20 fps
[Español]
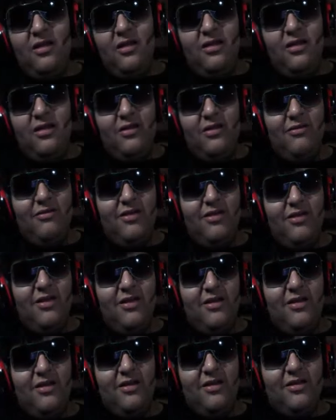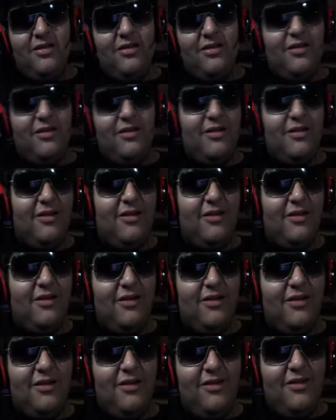y no
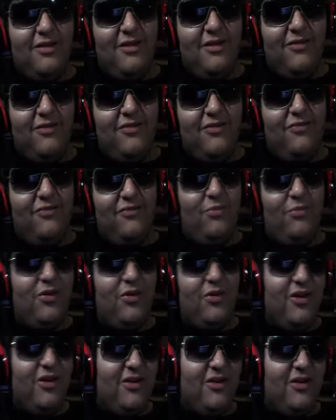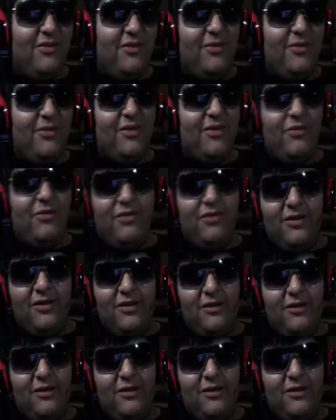es Un poco incómodo, pero también